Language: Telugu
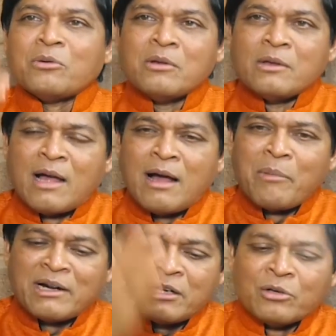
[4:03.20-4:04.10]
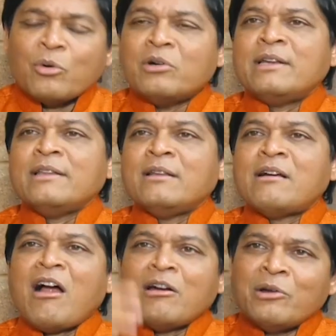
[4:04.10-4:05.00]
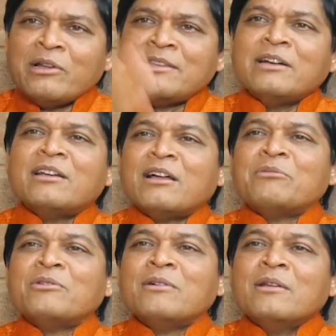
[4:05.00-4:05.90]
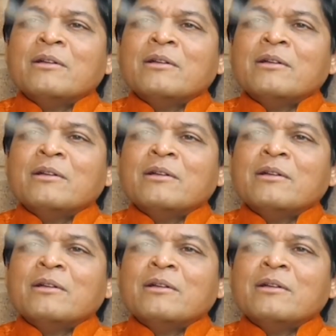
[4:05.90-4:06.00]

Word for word: మనం ఆ మటన్ కొట్టి కాళ్ళని తింటాము